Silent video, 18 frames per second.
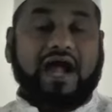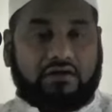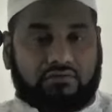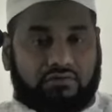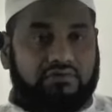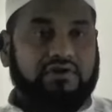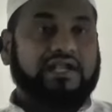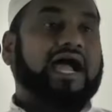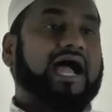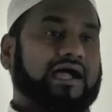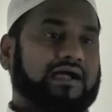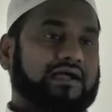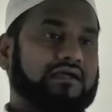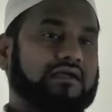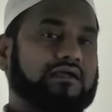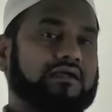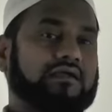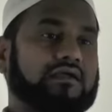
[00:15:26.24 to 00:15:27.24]
కాకుండా
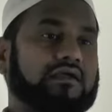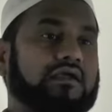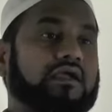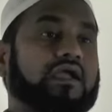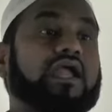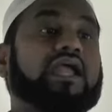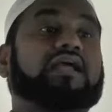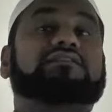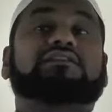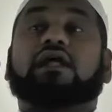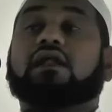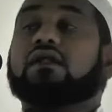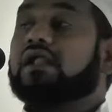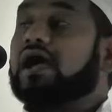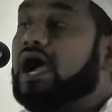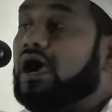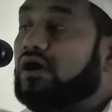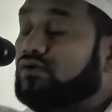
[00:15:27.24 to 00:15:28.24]

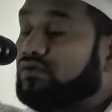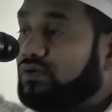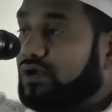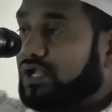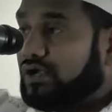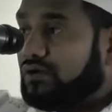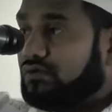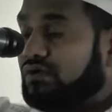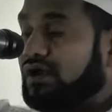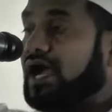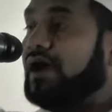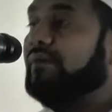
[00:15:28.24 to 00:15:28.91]
ఇతరుల హక్కుల్ని కూడా